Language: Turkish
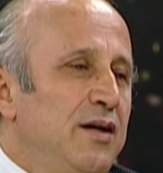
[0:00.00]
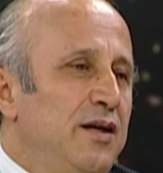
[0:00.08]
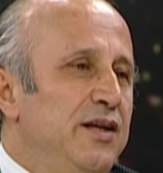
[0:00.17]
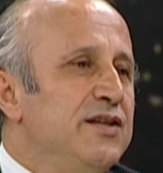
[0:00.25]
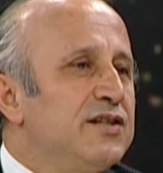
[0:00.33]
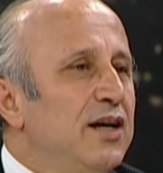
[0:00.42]

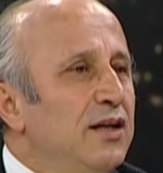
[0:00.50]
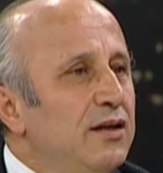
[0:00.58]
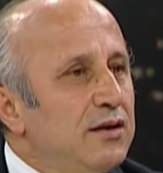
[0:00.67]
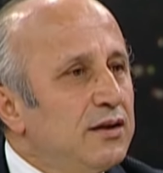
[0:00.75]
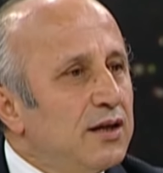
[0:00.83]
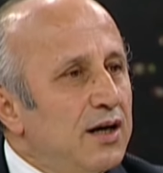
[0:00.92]

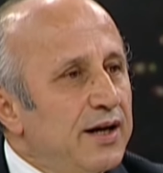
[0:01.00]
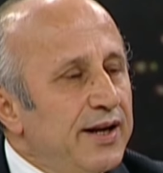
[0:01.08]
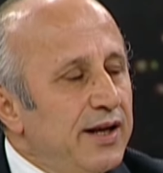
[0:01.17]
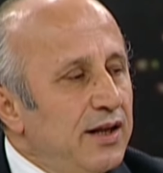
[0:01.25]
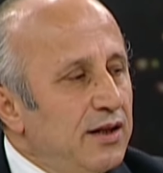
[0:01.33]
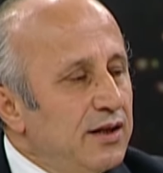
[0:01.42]
İnsanlığın
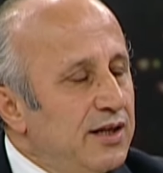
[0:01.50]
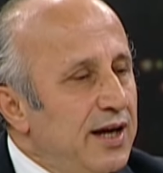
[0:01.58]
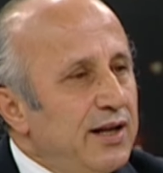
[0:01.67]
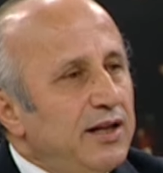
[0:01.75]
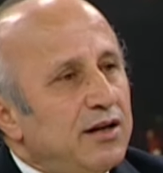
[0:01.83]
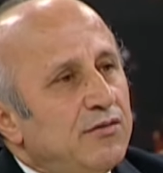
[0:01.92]
tarihin
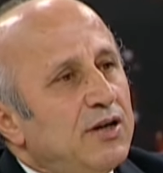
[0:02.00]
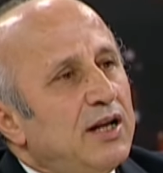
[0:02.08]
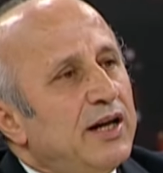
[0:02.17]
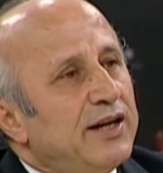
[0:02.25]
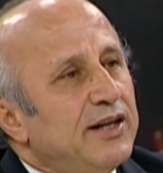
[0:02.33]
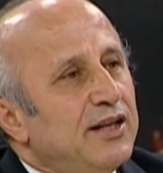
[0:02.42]
geri
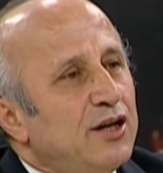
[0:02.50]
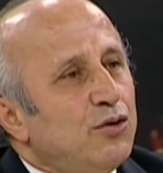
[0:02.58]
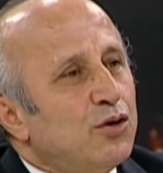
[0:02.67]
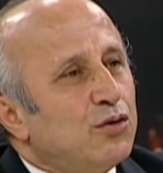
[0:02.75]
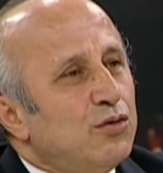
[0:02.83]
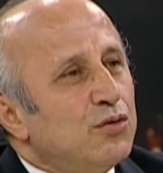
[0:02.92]
devirlerinde
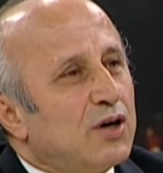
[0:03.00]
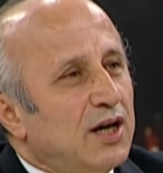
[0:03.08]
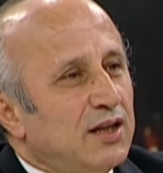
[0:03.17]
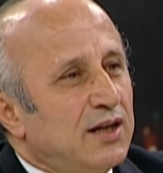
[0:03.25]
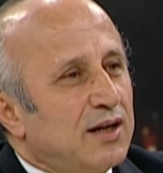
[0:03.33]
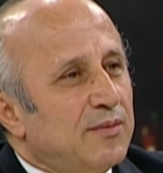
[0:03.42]
döktüğü
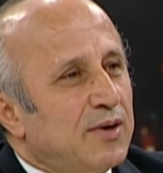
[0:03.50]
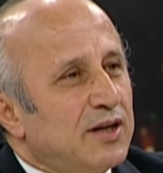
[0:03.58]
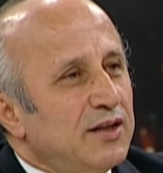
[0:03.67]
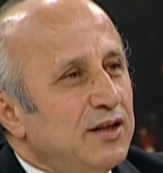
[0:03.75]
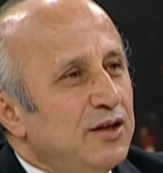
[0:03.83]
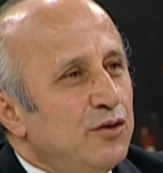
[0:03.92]
kanlara
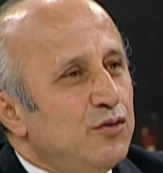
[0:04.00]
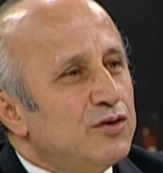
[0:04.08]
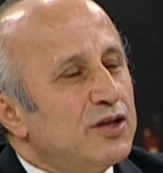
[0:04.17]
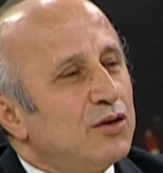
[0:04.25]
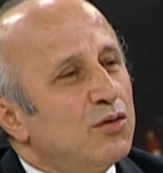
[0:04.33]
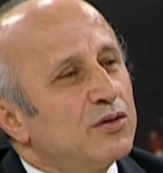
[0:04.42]
bakın.
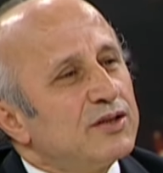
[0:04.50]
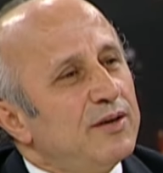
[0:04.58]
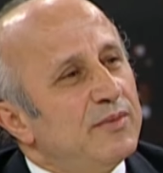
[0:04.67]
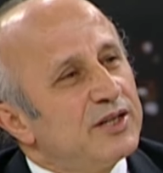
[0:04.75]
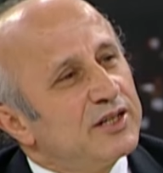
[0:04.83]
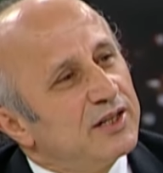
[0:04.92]
yüzde
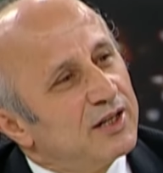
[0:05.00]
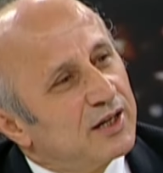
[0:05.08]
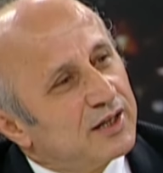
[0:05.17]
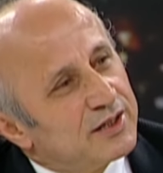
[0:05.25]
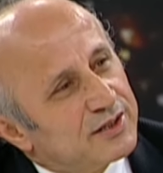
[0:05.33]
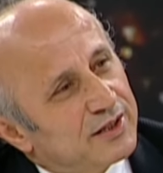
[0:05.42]
%95'inin
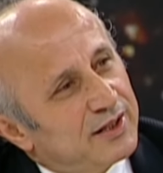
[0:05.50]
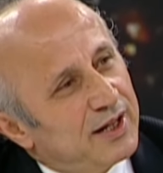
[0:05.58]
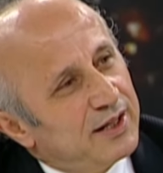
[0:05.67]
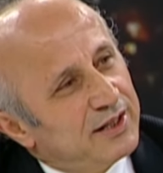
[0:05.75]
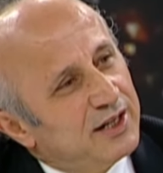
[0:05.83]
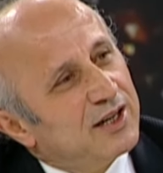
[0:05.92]

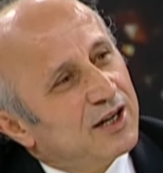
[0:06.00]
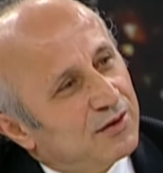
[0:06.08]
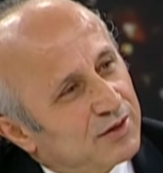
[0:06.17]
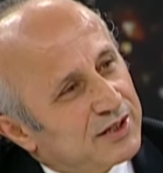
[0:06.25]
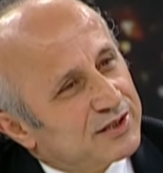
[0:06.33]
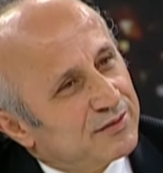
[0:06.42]
arkasında din
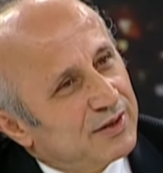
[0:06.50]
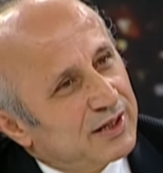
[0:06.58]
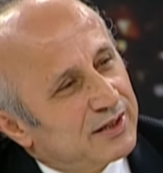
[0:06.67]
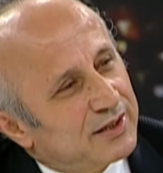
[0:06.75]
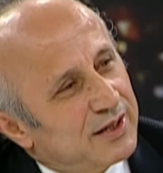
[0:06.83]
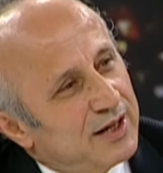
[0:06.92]
kavgası
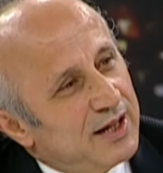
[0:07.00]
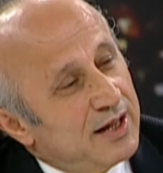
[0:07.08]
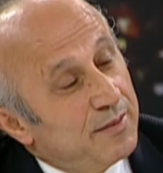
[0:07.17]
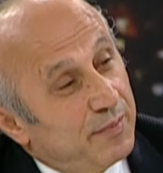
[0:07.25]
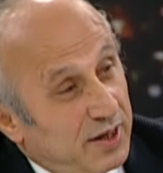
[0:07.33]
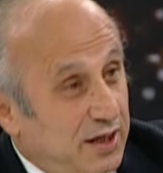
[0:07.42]
vardır.
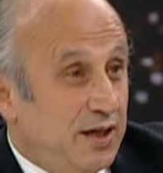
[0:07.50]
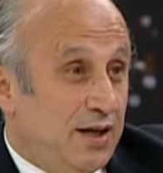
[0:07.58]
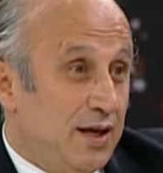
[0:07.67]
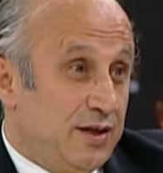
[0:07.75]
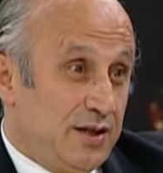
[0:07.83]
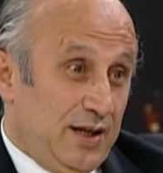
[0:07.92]
Peki
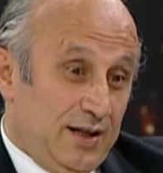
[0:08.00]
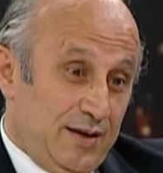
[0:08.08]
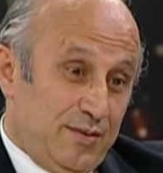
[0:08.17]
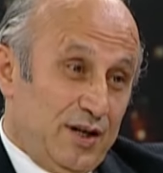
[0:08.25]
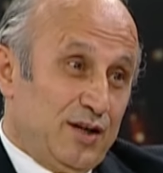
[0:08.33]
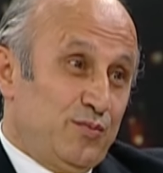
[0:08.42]

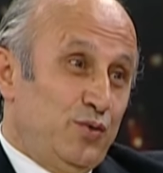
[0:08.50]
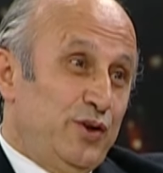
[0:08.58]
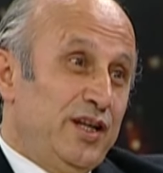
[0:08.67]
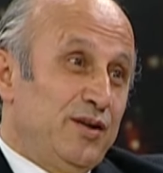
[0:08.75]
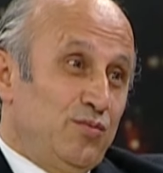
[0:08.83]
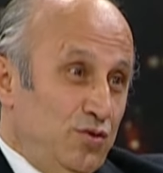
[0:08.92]
Cenab-ı Hak bu
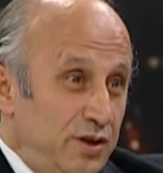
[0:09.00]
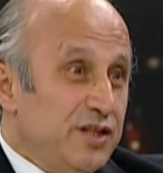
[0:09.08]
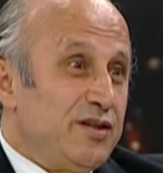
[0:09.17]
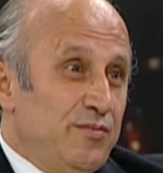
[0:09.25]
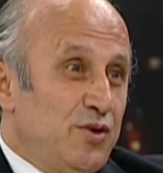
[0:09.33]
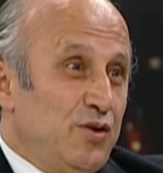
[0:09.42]
dini bunun
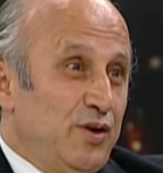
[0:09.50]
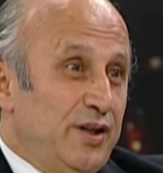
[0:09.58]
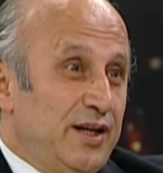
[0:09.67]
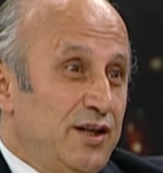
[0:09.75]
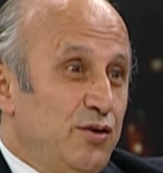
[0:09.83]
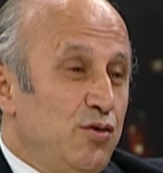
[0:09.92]
için mi
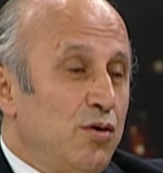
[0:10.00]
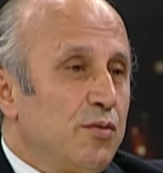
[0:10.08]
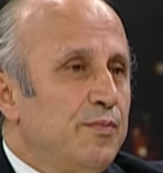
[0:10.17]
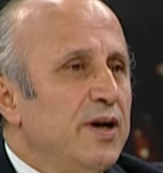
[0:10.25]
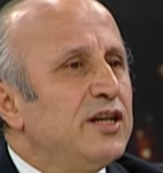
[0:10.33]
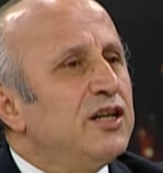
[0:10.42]
gönderdi? Yok.
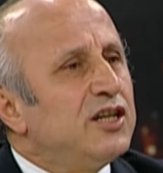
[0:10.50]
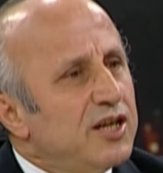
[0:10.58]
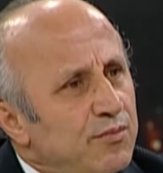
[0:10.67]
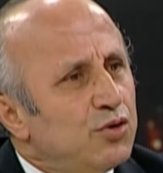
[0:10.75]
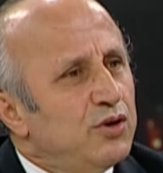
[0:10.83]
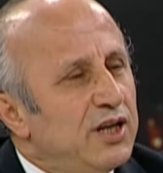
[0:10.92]
Peki
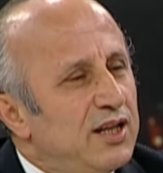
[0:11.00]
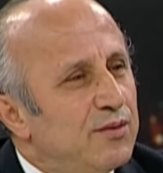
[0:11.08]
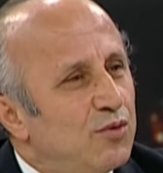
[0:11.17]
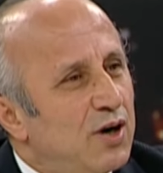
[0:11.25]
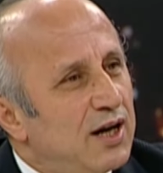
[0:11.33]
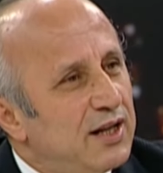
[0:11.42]
kim bu dini
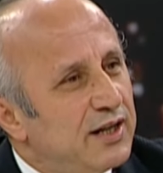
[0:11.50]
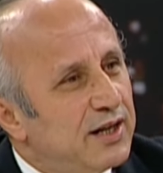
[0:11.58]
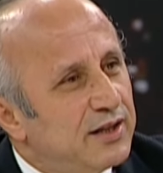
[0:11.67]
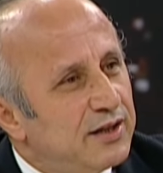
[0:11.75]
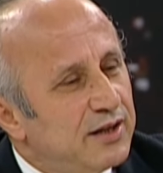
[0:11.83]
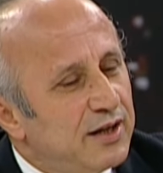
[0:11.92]
bu hale
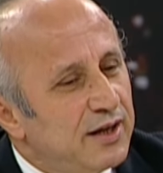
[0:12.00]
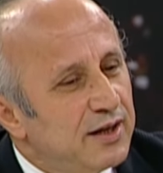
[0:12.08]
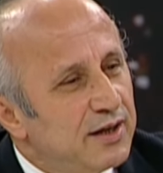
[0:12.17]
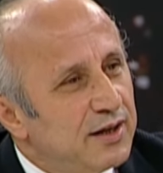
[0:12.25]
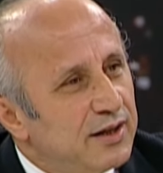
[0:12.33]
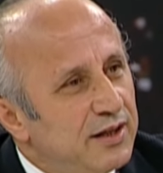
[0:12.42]
getirdi?
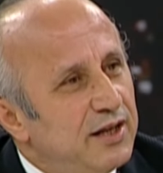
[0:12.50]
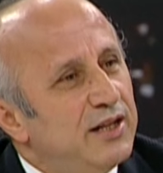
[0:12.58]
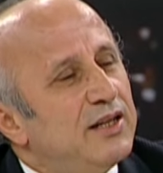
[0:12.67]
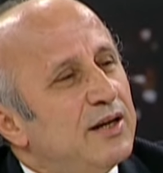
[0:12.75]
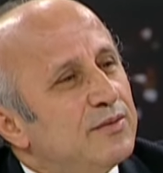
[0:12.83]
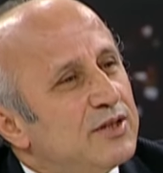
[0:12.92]

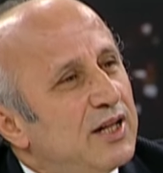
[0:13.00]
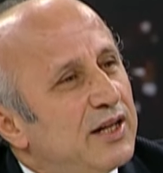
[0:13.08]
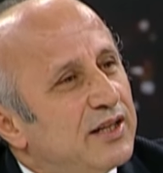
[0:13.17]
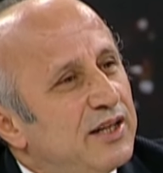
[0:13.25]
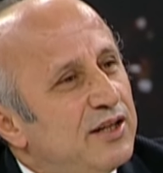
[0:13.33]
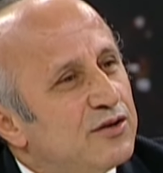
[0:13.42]
Dini temsil
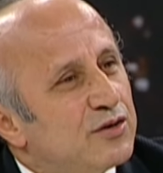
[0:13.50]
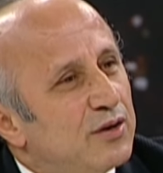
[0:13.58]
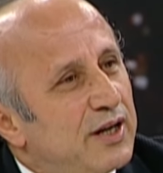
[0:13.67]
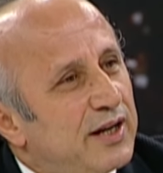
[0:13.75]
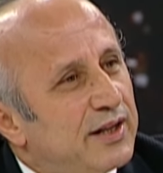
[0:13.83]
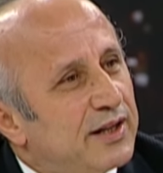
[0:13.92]
ettiğini
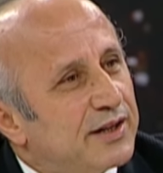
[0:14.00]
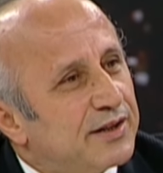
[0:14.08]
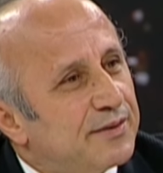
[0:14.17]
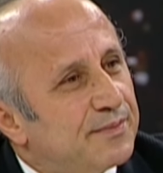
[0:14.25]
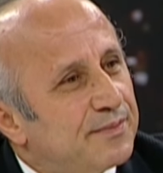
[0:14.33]
söyleyenler.